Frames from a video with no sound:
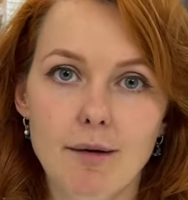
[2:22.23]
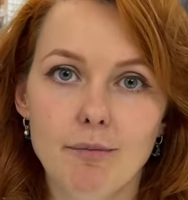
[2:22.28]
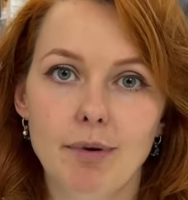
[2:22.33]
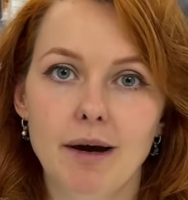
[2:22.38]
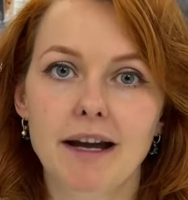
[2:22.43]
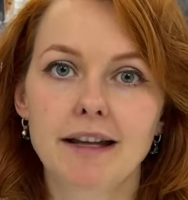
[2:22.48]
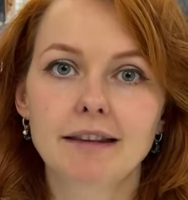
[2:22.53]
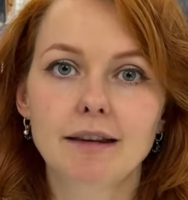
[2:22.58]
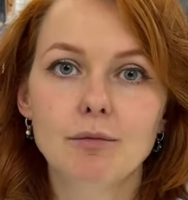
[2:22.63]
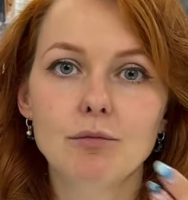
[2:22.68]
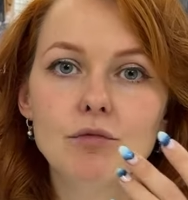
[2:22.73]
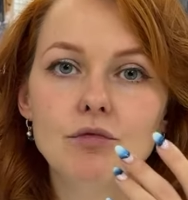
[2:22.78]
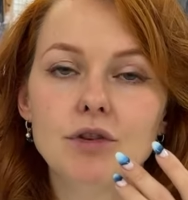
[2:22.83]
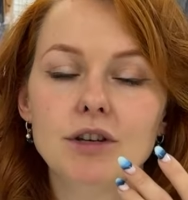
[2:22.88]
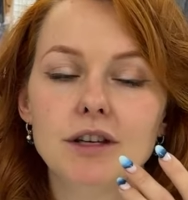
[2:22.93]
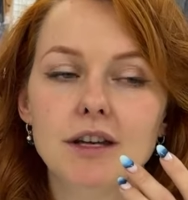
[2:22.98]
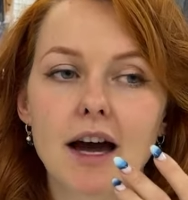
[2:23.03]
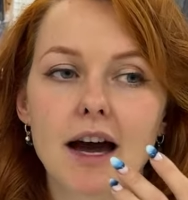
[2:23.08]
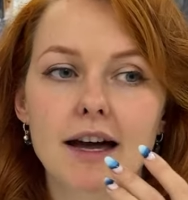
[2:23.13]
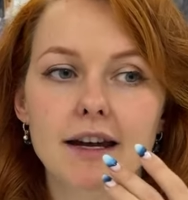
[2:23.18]
Поэтому
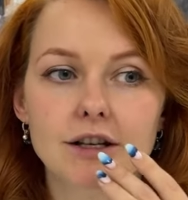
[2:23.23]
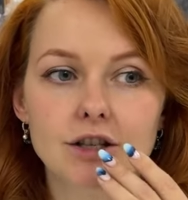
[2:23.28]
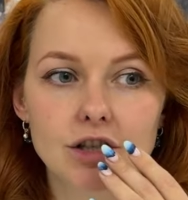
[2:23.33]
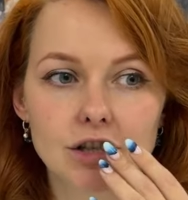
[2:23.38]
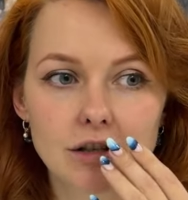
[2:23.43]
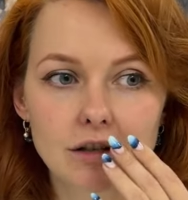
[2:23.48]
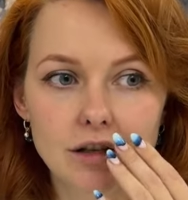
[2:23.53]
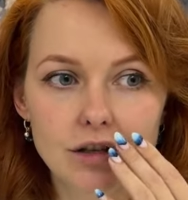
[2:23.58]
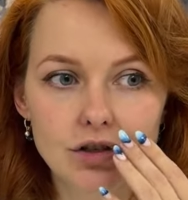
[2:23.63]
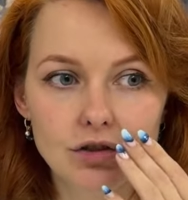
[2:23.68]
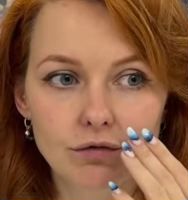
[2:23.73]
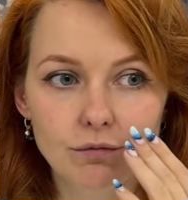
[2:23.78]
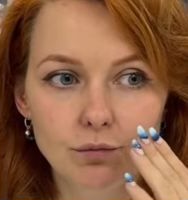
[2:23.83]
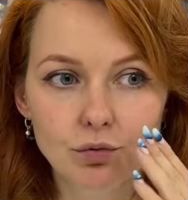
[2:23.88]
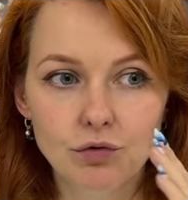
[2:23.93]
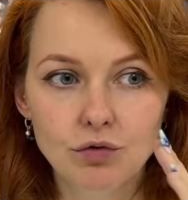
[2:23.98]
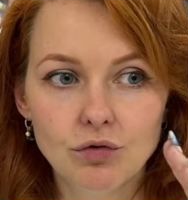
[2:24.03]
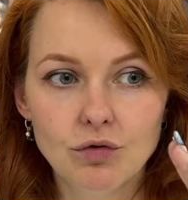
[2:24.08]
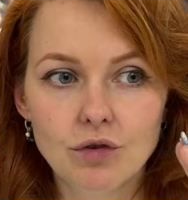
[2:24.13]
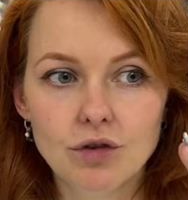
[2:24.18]
я решила, что
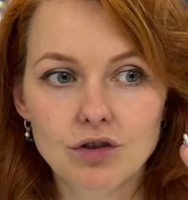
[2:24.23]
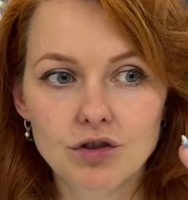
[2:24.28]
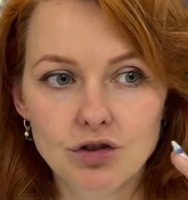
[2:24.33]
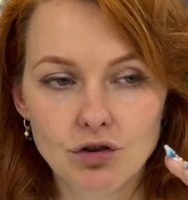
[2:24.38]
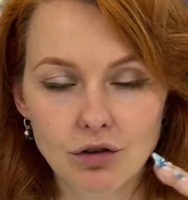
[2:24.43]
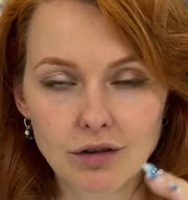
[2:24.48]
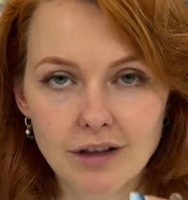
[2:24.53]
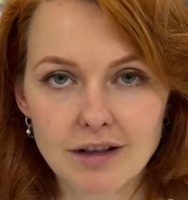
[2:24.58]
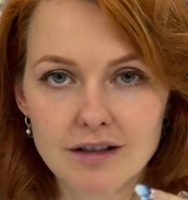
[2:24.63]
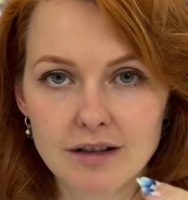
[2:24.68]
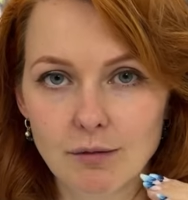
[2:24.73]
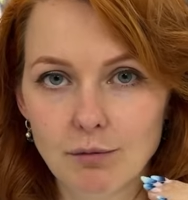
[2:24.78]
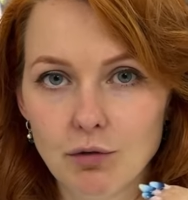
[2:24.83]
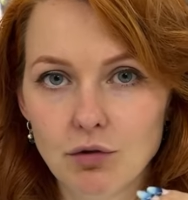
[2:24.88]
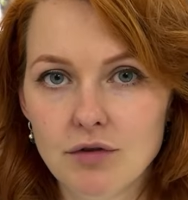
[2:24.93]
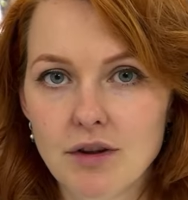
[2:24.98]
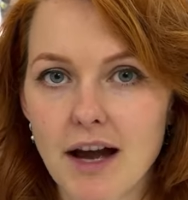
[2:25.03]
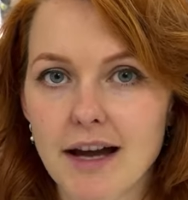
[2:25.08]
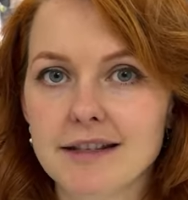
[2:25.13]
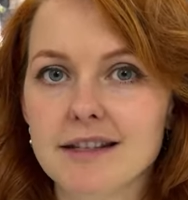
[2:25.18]
буду четко
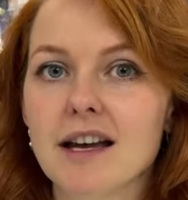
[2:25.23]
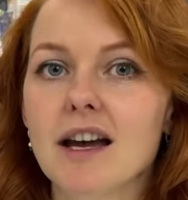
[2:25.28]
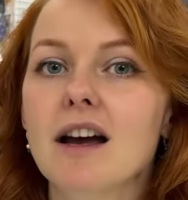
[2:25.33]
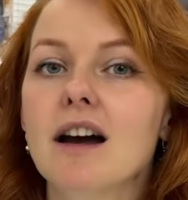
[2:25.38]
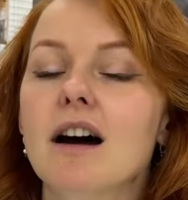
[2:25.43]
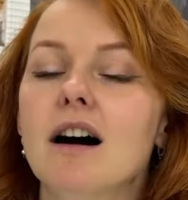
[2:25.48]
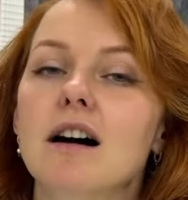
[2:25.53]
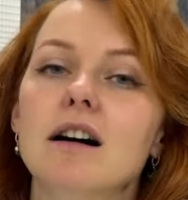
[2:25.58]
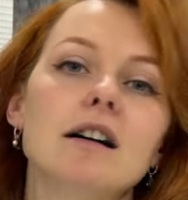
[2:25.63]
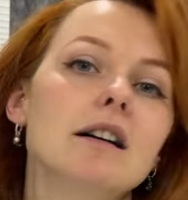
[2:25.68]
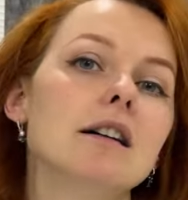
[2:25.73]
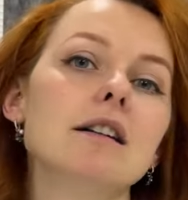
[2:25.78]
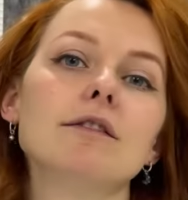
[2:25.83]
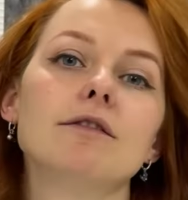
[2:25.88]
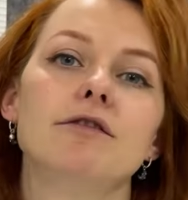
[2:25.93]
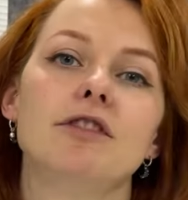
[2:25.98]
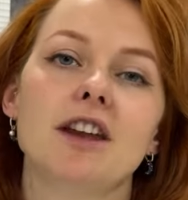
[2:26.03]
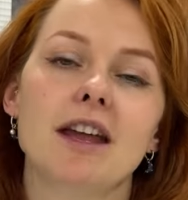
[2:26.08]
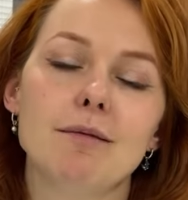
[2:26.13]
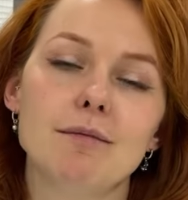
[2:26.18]
соблюдать э,
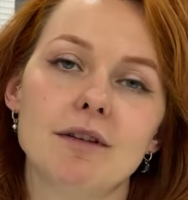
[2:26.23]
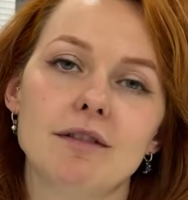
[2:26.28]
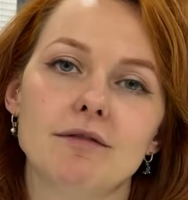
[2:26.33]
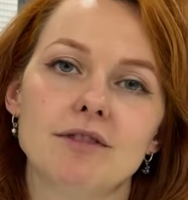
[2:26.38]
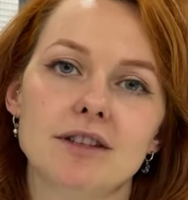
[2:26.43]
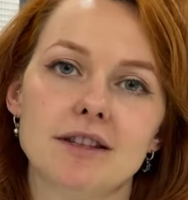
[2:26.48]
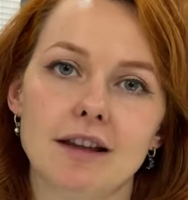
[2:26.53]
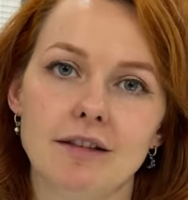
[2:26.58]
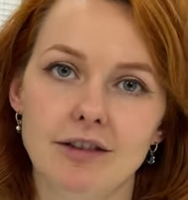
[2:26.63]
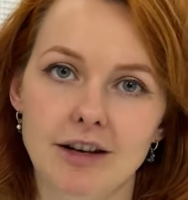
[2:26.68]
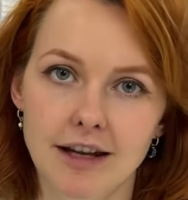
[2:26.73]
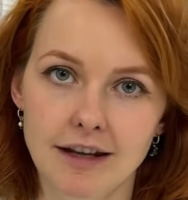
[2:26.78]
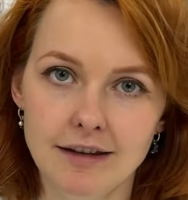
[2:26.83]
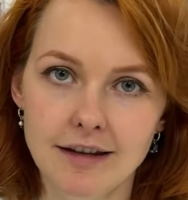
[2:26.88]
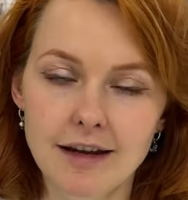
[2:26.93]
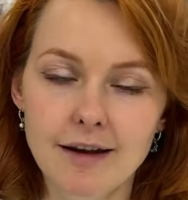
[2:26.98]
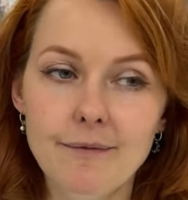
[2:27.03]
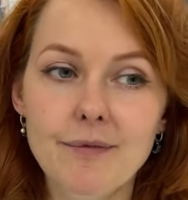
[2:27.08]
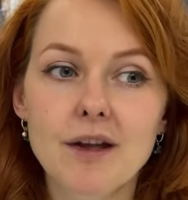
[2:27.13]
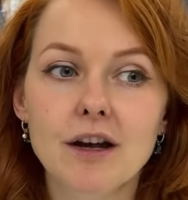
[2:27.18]
время
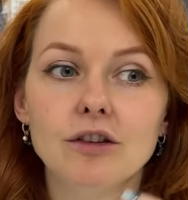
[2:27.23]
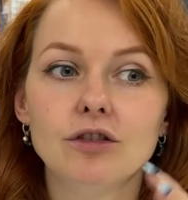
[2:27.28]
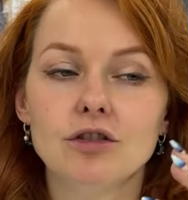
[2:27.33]
выставления.